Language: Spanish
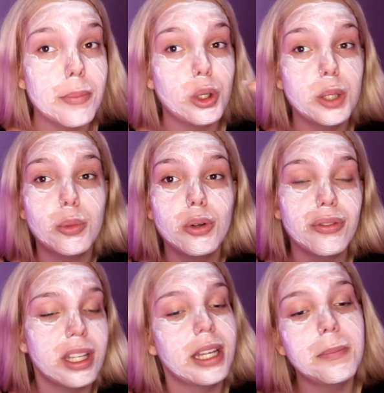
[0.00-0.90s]
Mur.
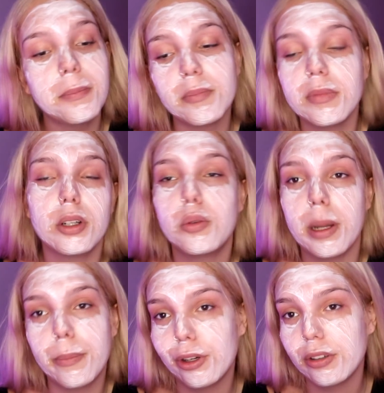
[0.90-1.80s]
es un
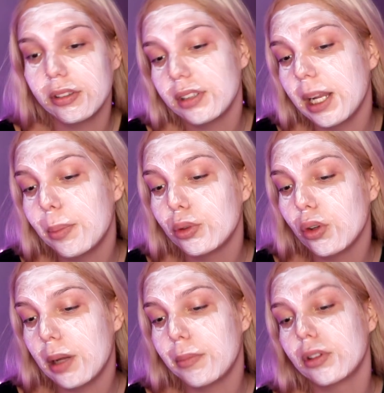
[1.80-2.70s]
amor. La
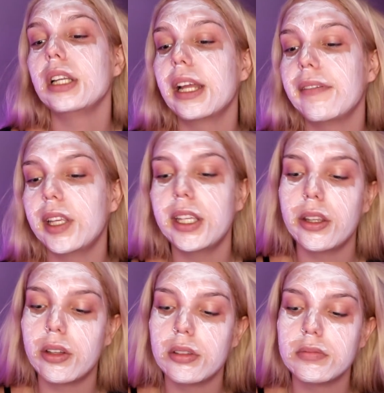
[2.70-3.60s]
puto amo. La
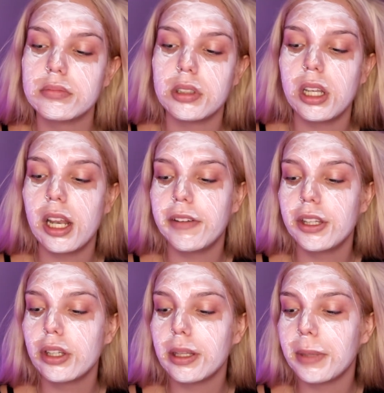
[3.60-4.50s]
Bellido. La
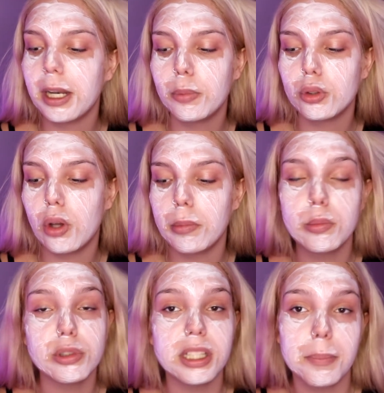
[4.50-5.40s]
Bellido también la puto amo.
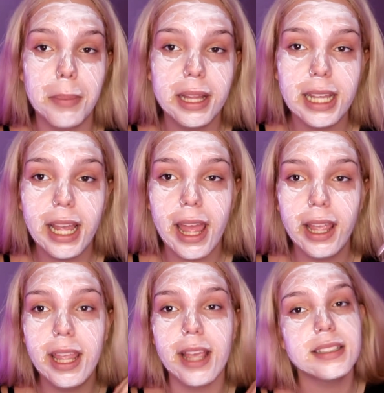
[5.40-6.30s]
Muy simpática
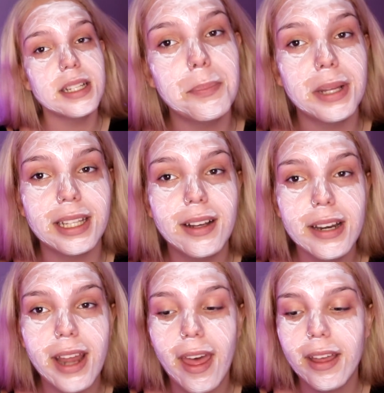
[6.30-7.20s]
ella, simpática simpaticona.